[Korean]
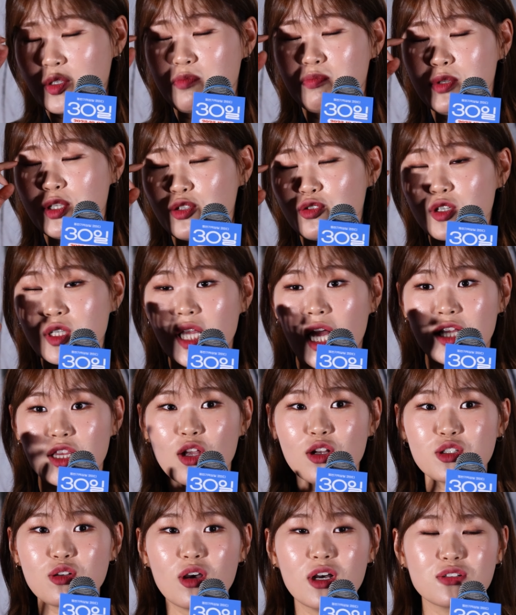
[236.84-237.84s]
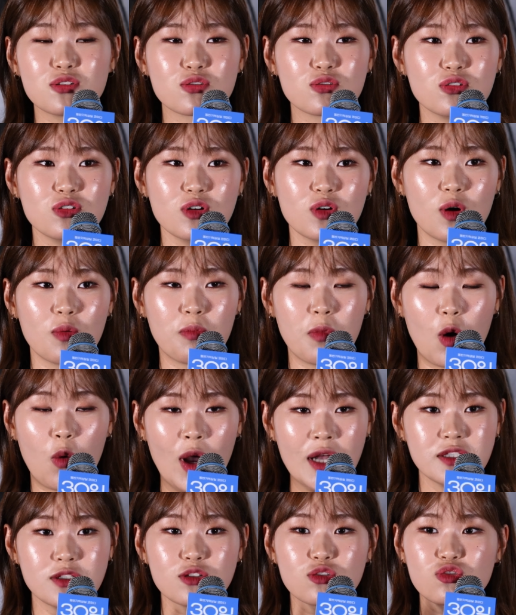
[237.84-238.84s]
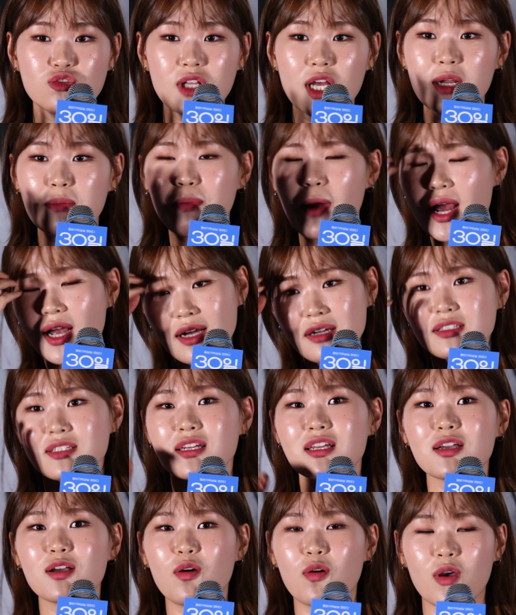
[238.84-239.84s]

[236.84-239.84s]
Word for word: 핏줄이 다 터져가지고 완전 눈알이 빨간색인